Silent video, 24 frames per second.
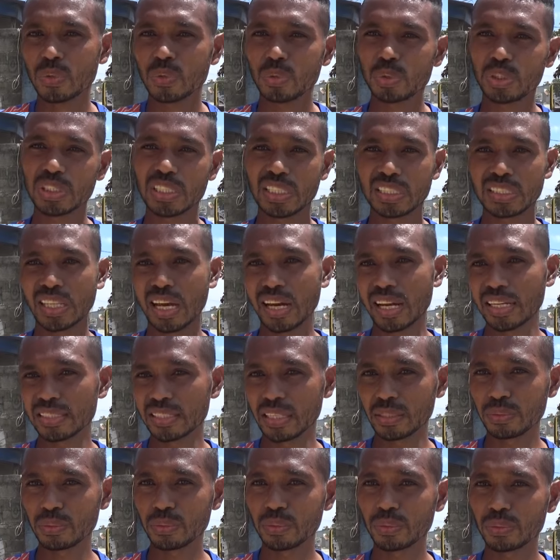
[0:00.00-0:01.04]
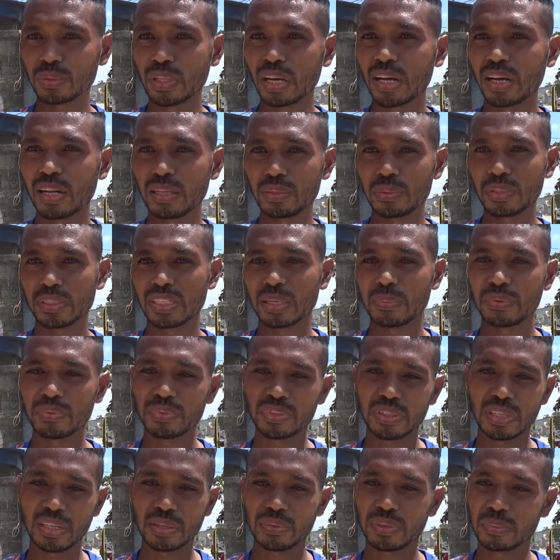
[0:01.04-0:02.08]
usikas tanggal 1 tanggal 2 tanggal
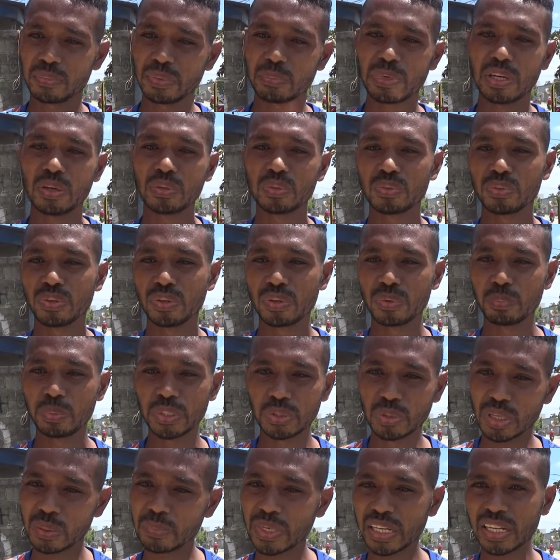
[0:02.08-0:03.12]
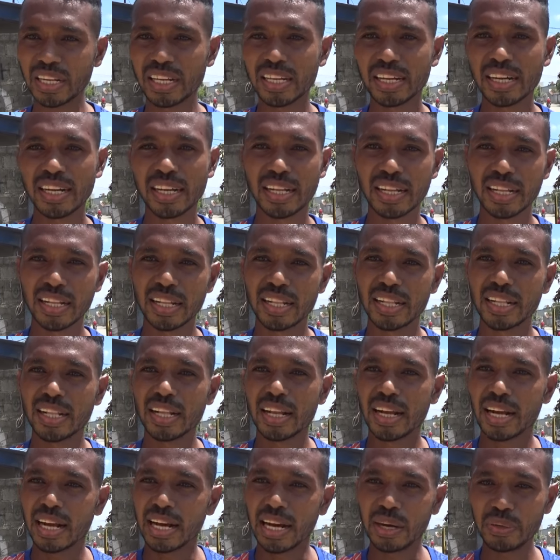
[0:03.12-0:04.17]
final mau baut pessoal mau kelai
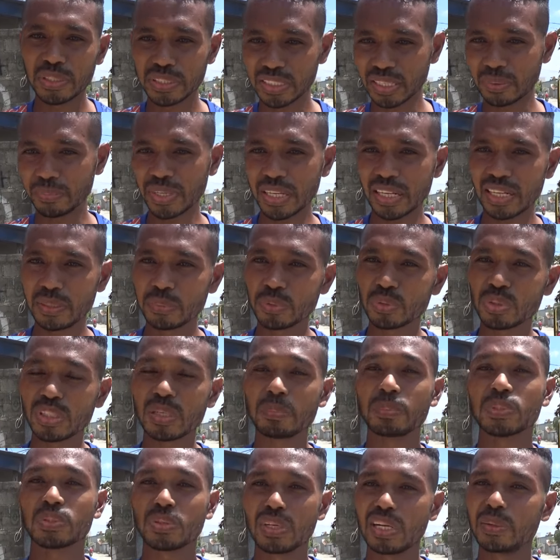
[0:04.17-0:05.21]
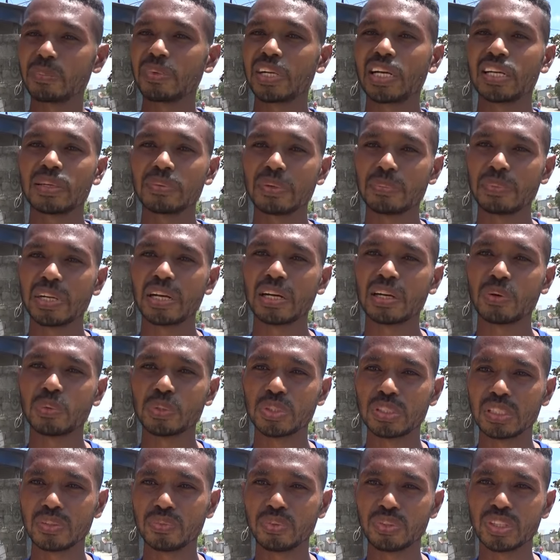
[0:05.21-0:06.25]
Awas tembak alam suke pessoal malah ya,
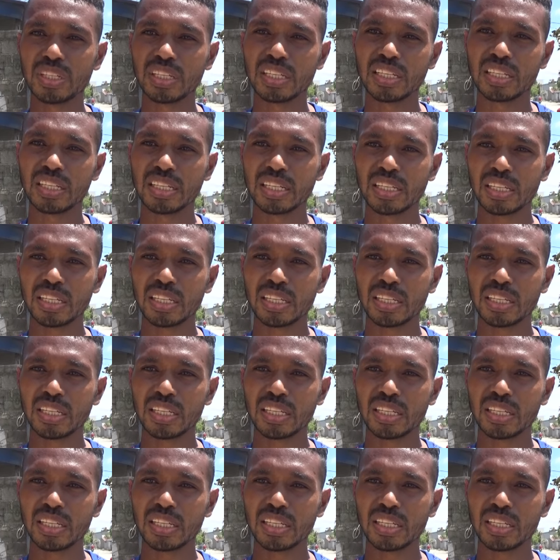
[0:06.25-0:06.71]
benar.